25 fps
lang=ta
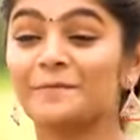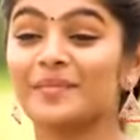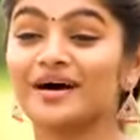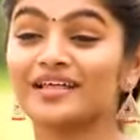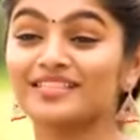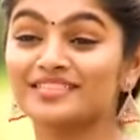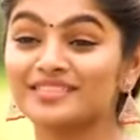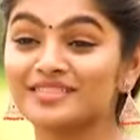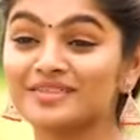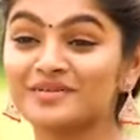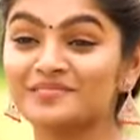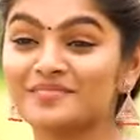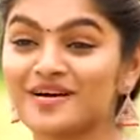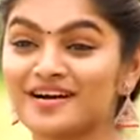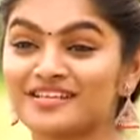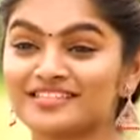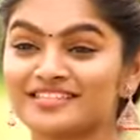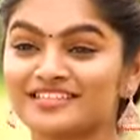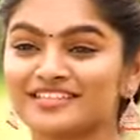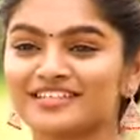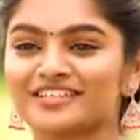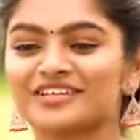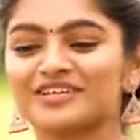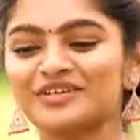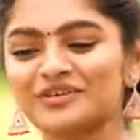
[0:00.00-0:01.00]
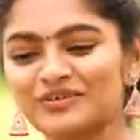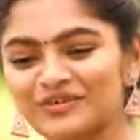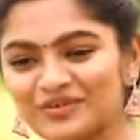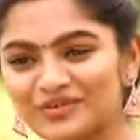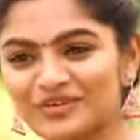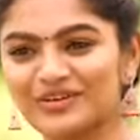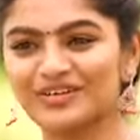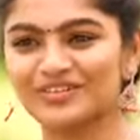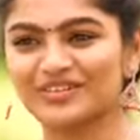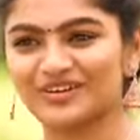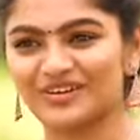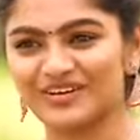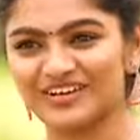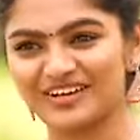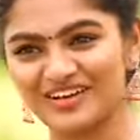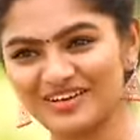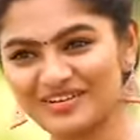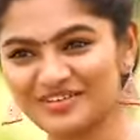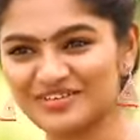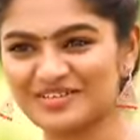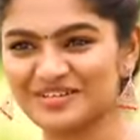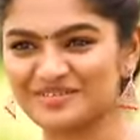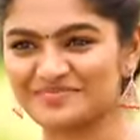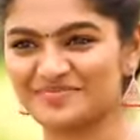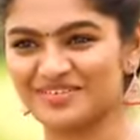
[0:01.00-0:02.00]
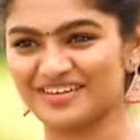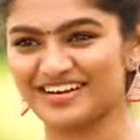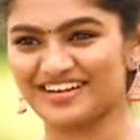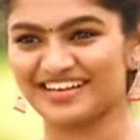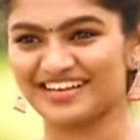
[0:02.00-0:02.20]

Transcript: பத்து மாசத்துக்கு ஊக்கத்தொகையா கொடுக்க